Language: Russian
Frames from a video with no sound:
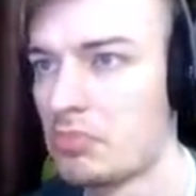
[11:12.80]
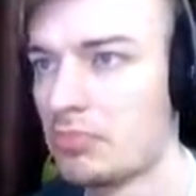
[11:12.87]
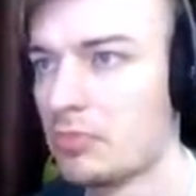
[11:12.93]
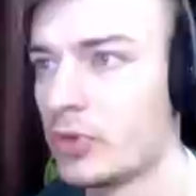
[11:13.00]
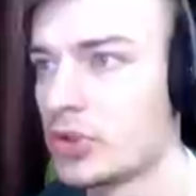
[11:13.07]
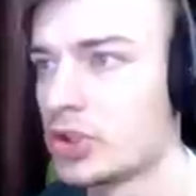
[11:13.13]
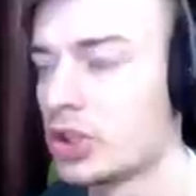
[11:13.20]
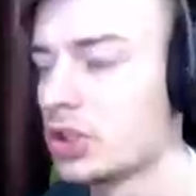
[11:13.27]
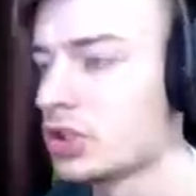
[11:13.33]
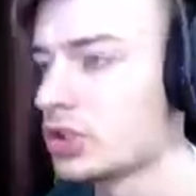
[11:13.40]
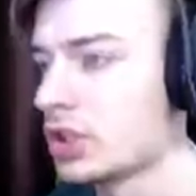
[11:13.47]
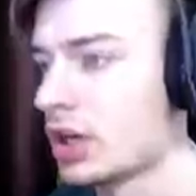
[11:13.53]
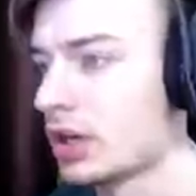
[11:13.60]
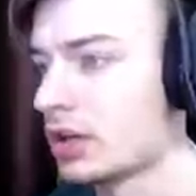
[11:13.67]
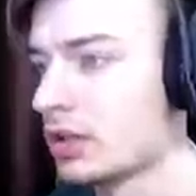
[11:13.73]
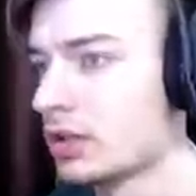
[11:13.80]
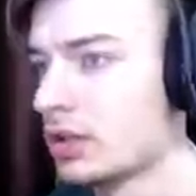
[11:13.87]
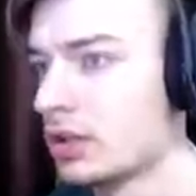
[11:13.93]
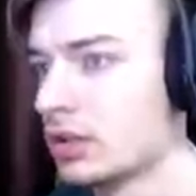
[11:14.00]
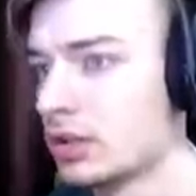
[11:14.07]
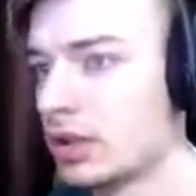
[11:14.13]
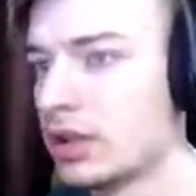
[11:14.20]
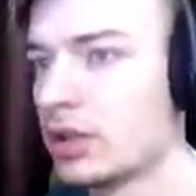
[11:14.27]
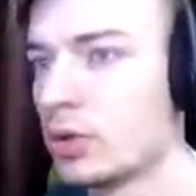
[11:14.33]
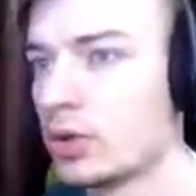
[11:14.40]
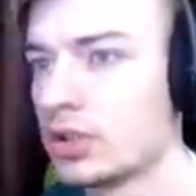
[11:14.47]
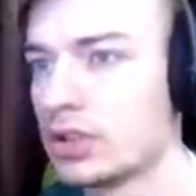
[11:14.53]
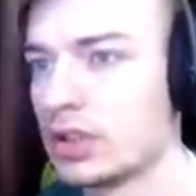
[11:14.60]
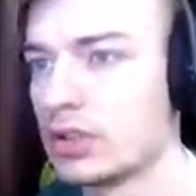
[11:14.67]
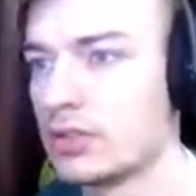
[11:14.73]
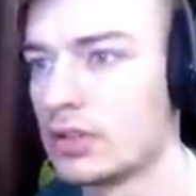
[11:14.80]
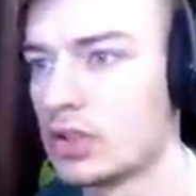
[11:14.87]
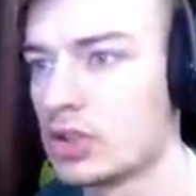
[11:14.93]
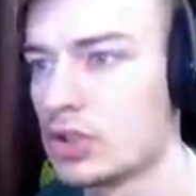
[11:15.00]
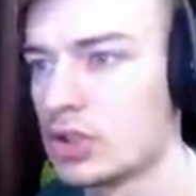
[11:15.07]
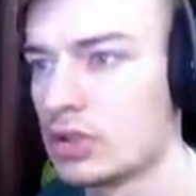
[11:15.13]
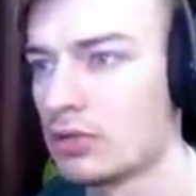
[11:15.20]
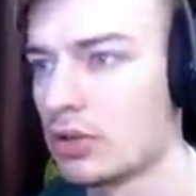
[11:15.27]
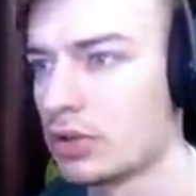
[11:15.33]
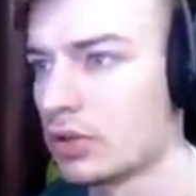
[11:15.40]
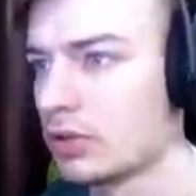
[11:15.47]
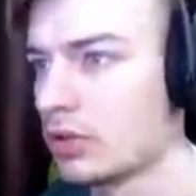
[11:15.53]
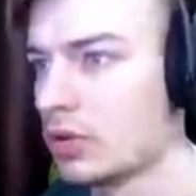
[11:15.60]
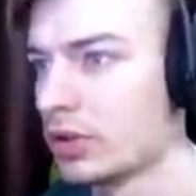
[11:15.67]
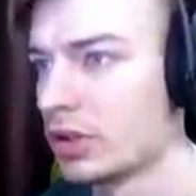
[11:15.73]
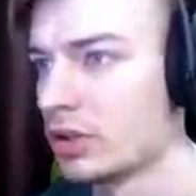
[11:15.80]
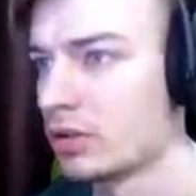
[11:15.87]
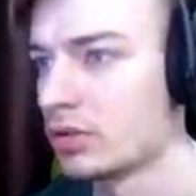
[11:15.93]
Вообще ништяк. Для игрухи-то 2004 года.